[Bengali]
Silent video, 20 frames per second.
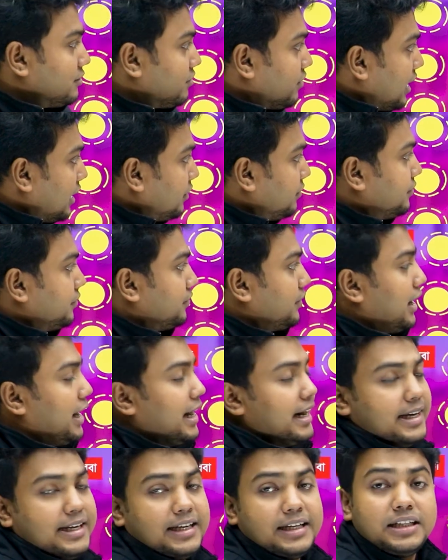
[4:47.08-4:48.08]
রাফ
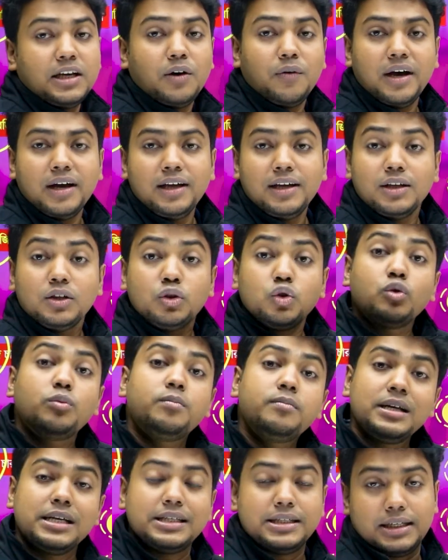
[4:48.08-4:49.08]
আইডিয়া দেওয়া
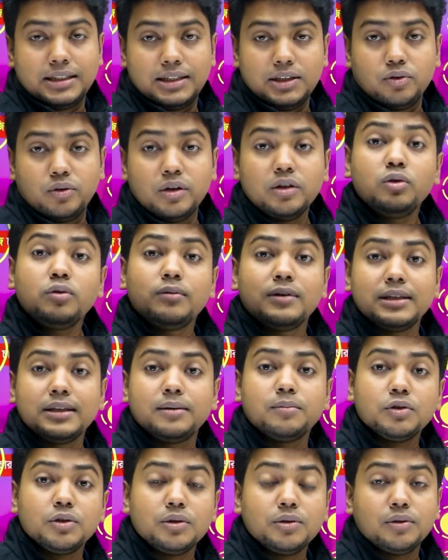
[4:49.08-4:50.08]
তোমরা যাতে করে
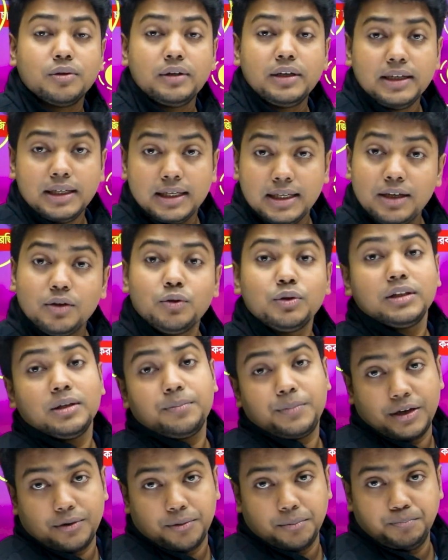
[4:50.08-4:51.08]
তোমাদের মতো করে কি করতে
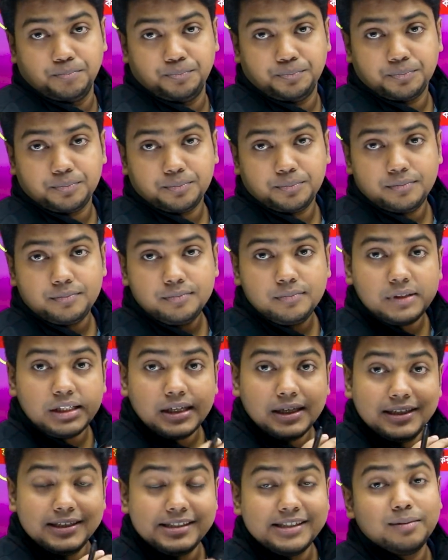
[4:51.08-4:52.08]
পারো
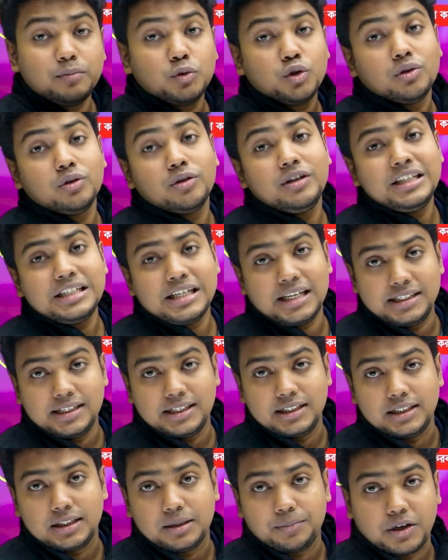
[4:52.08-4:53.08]
নিজের মতো করে
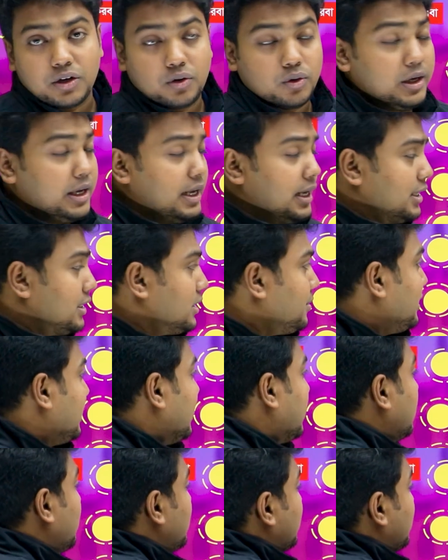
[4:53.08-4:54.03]
সাজিয়ে দিতে পারো যেমন এখানে